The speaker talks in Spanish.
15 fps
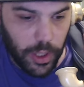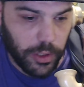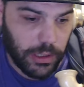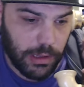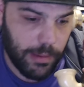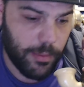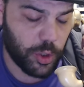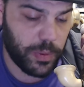
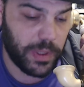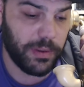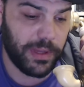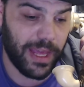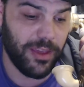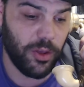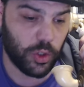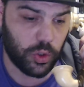Llevamos 20
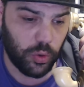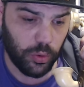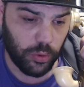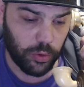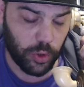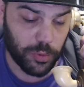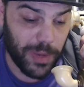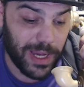años
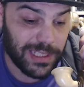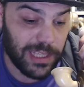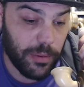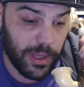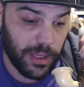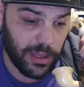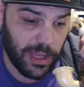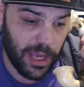juntos, más de
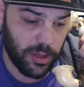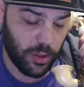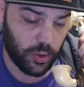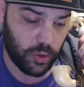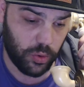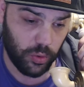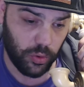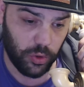20 años
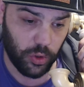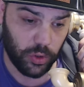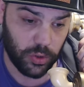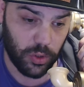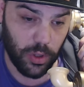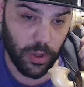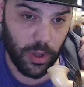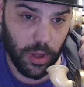juntos.
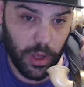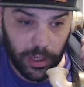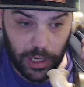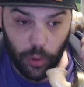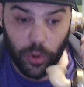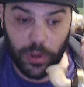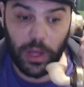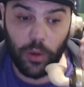
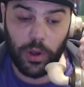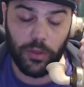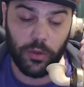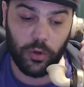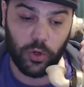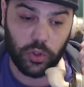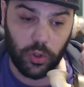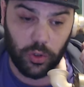Recuerda cuando
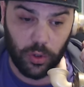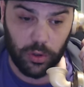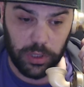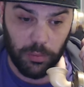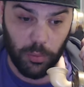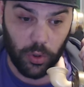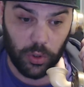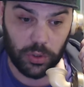nos
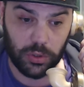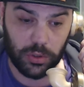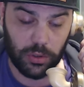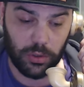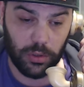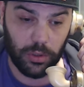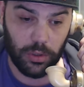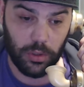conocimos.
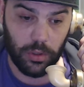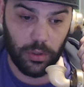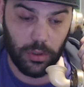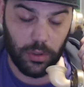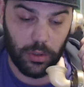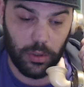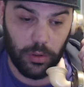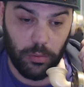
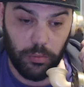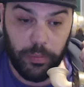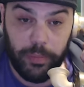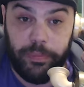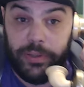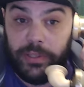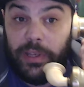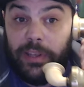
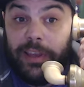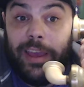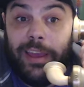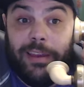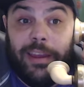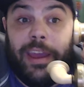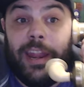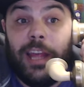Pues, eh,
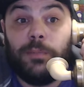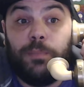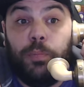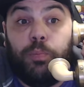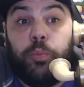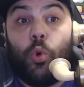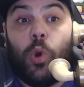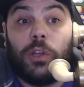eh, eras
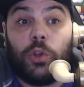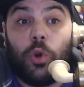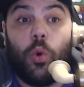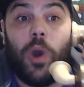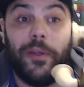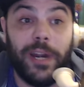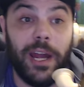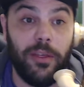cuatro
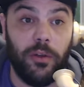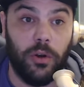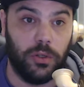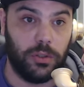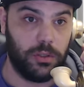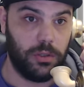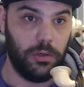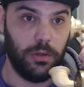
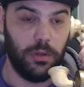cuadrados.